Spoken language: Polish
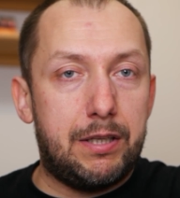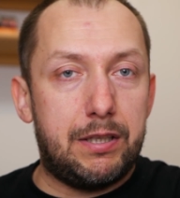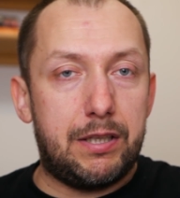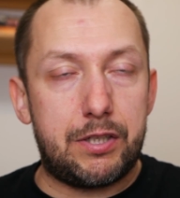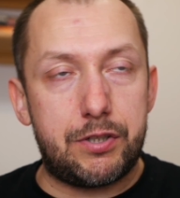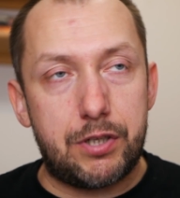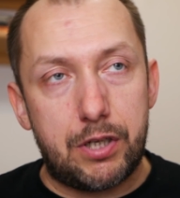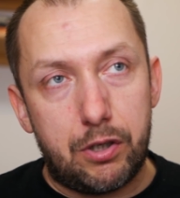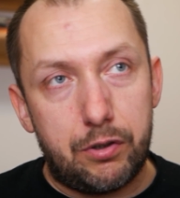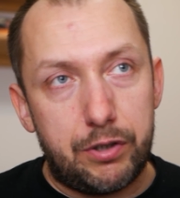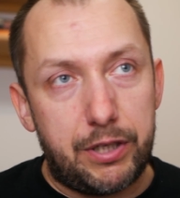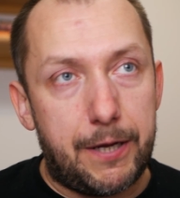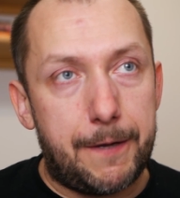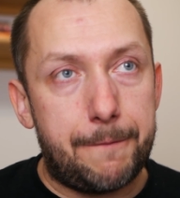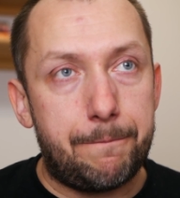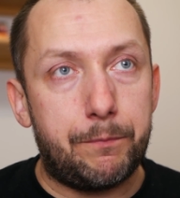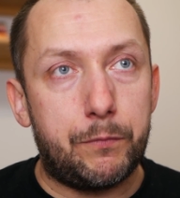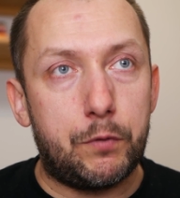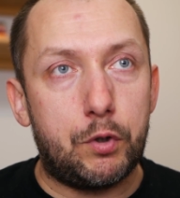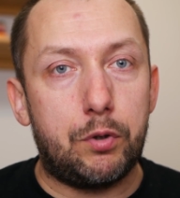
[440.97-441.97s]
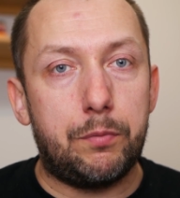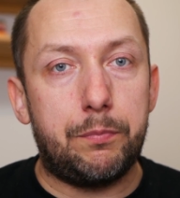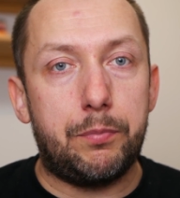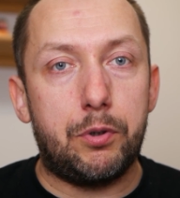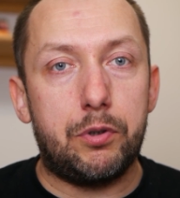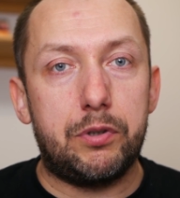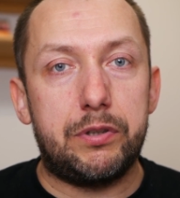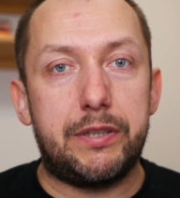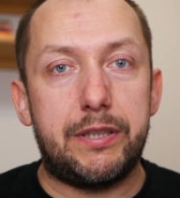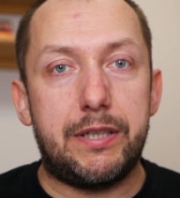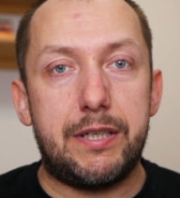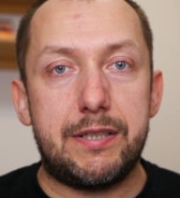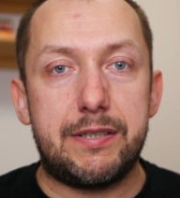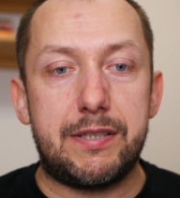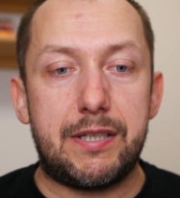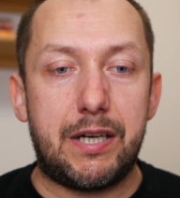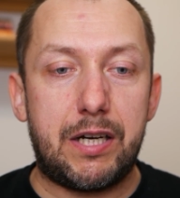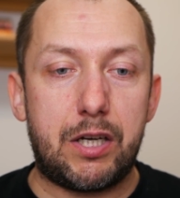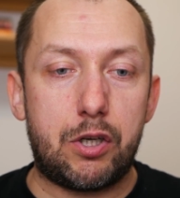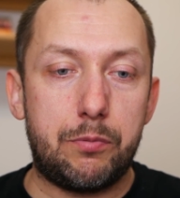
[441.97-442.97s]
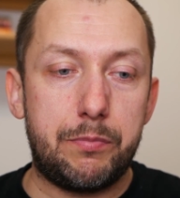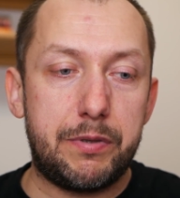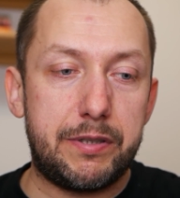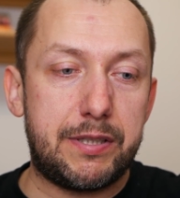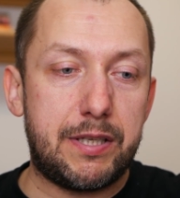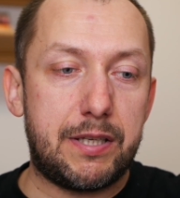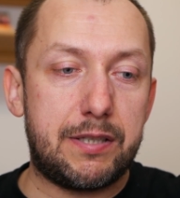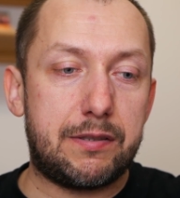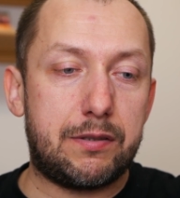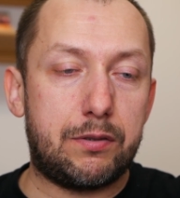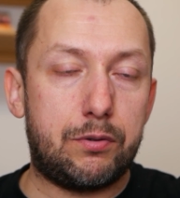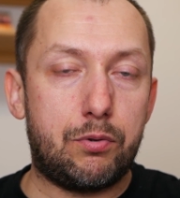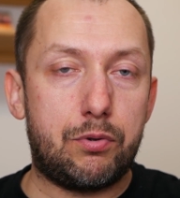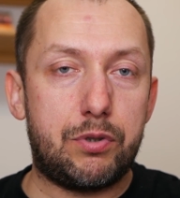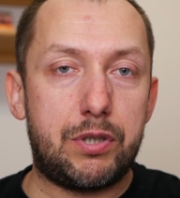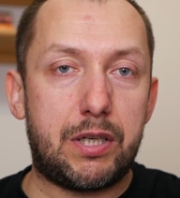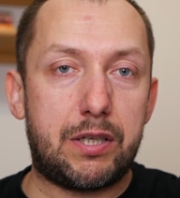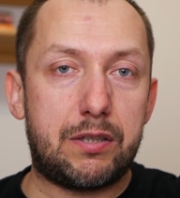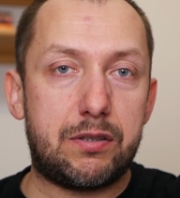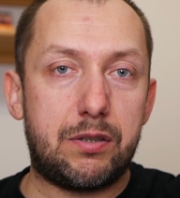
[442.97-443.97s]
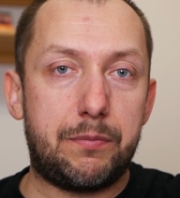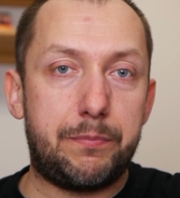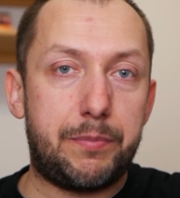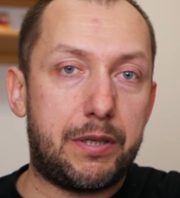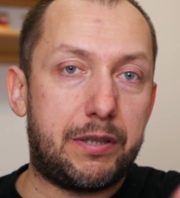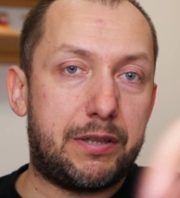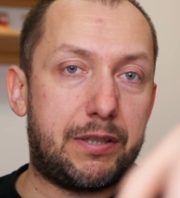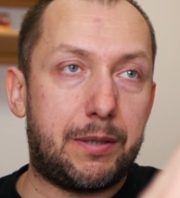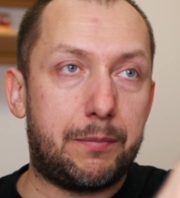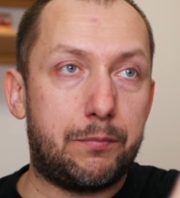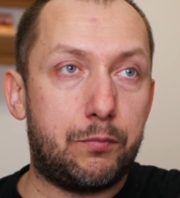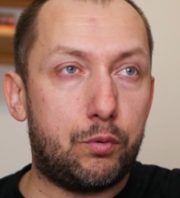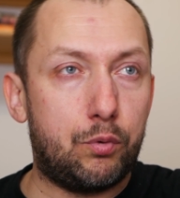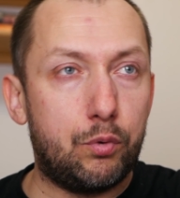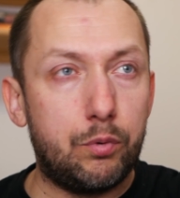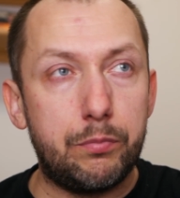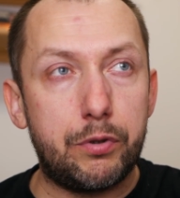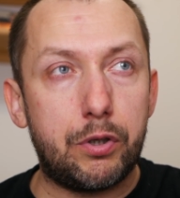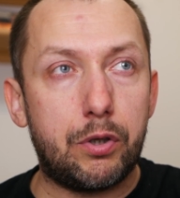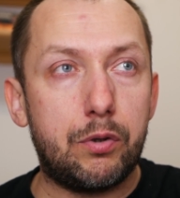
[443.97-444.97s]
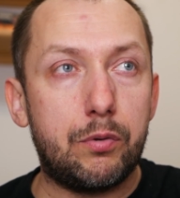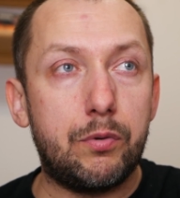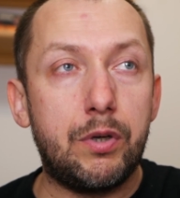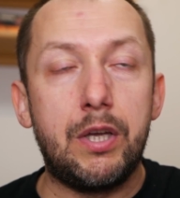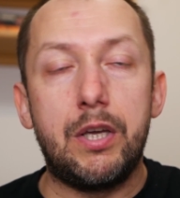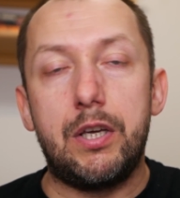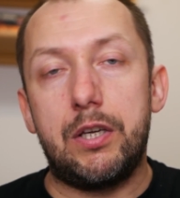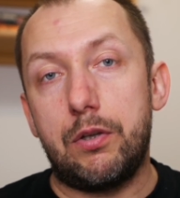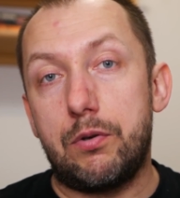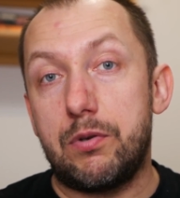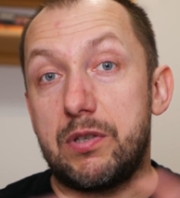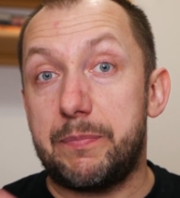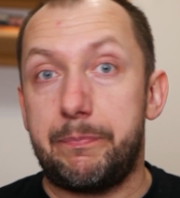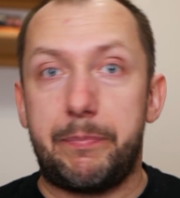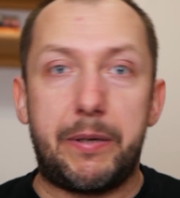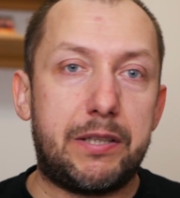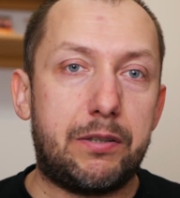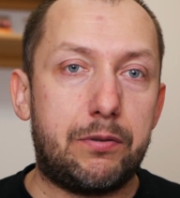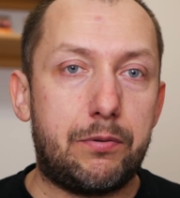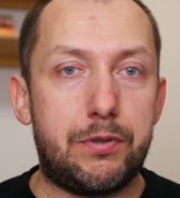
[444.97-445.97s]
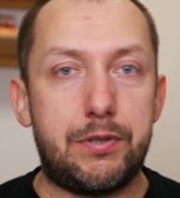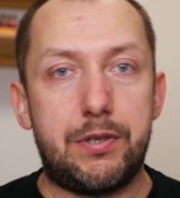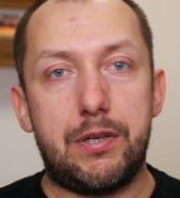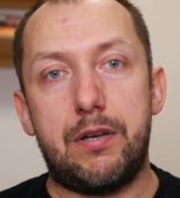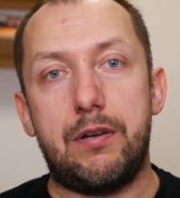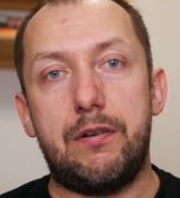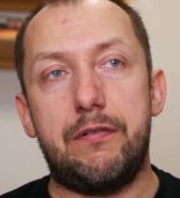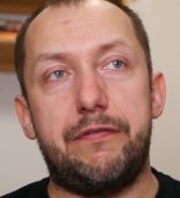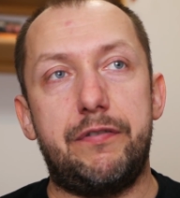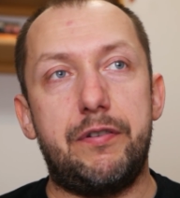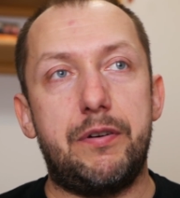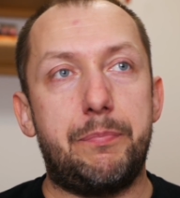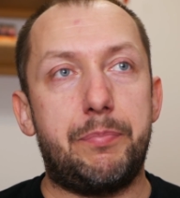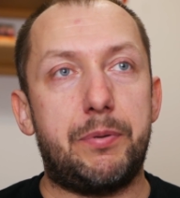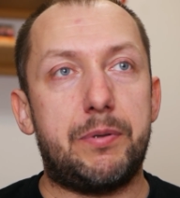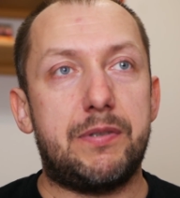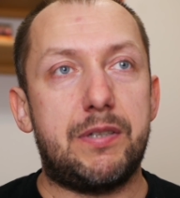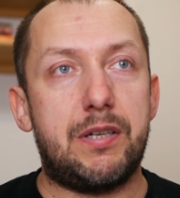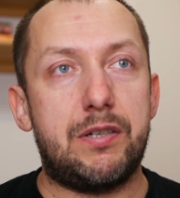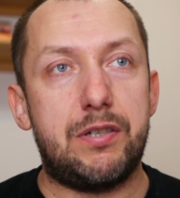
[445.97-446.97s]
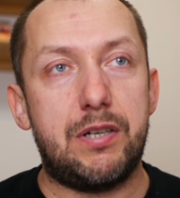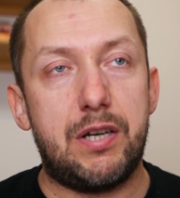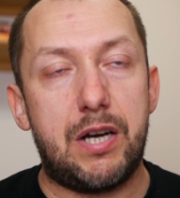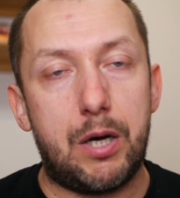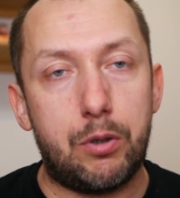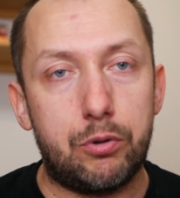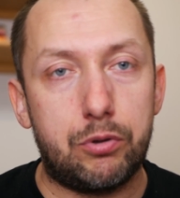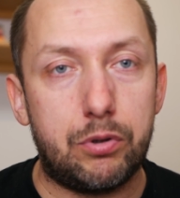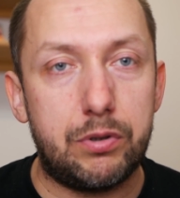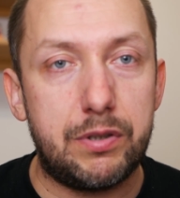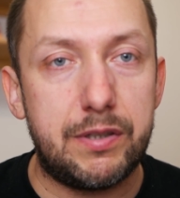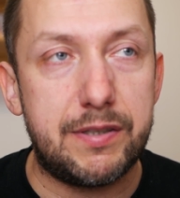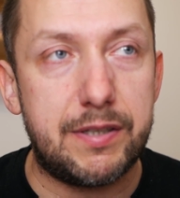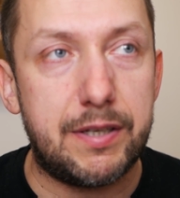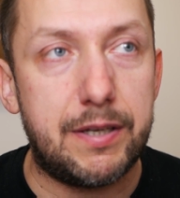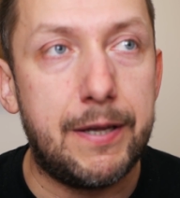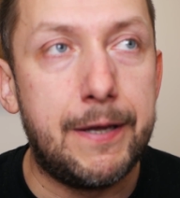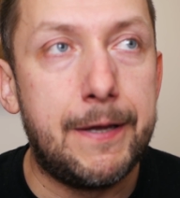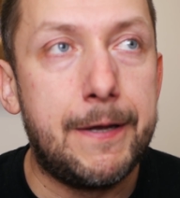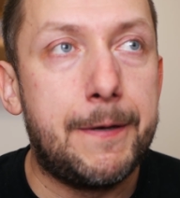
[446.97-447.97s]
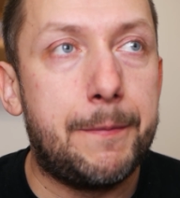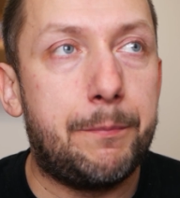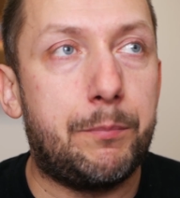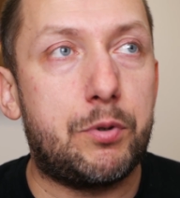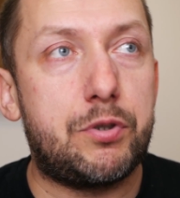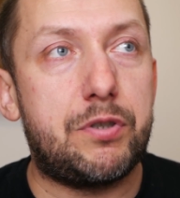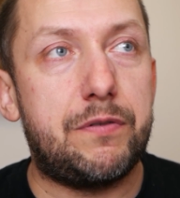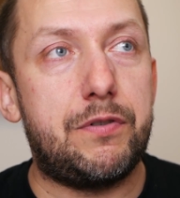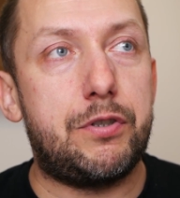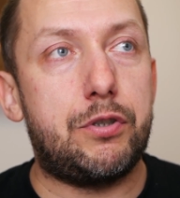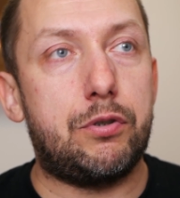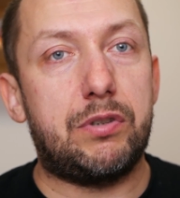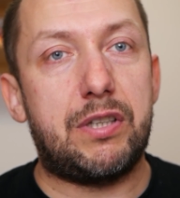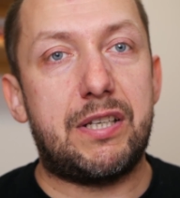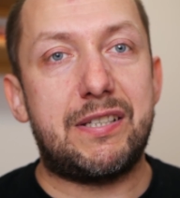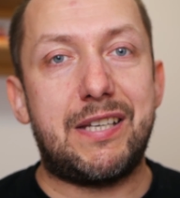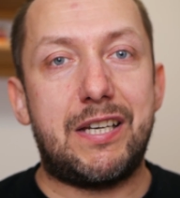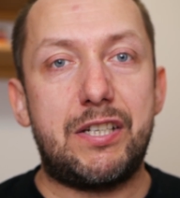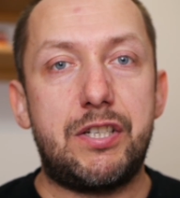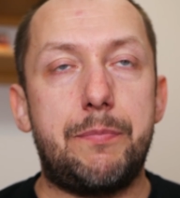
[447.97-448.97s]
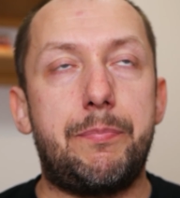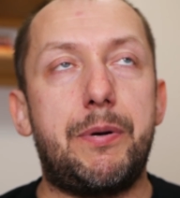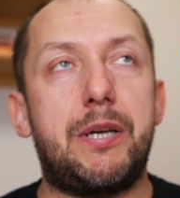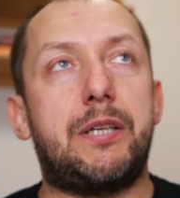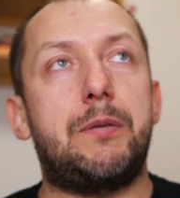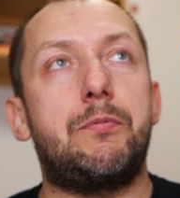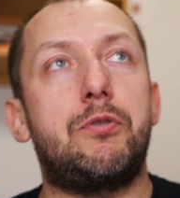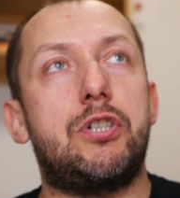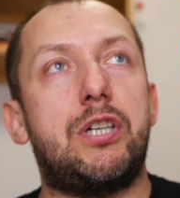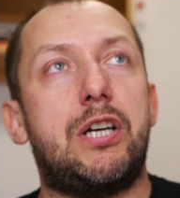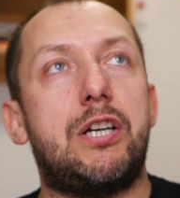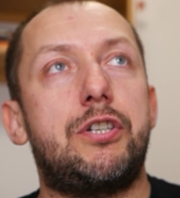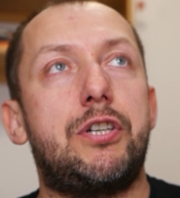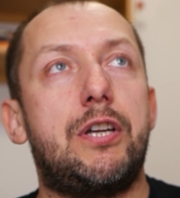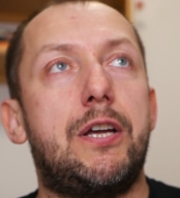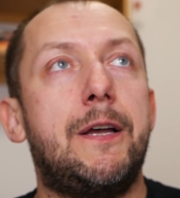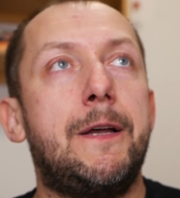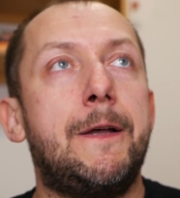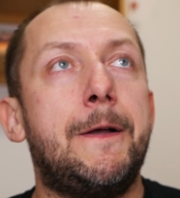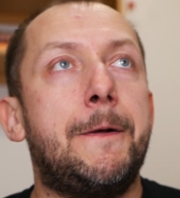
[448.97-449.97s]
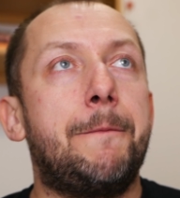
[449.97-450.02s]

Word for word: Dlaczego nie? No bo te Saccharomyces już jak sobie tam umrą i rozpadną się w procesie autolizy, bo oczywiście ona zajdzie po jakimś czasie,